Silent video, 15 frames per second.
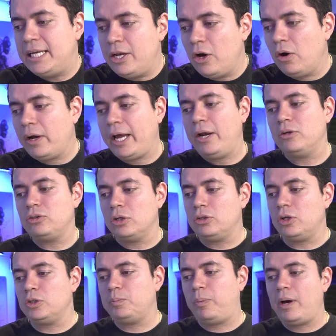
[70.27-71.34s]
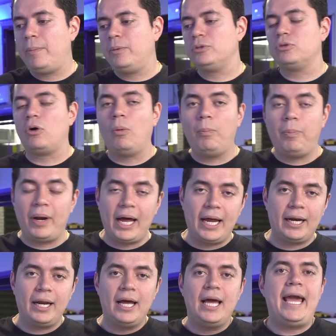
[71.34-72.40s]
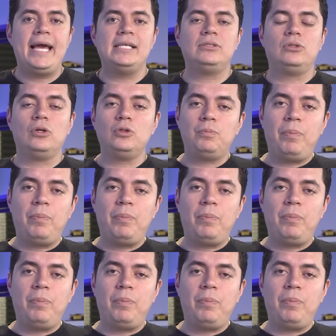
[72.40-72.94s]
sino que nosotros podemos comprar estos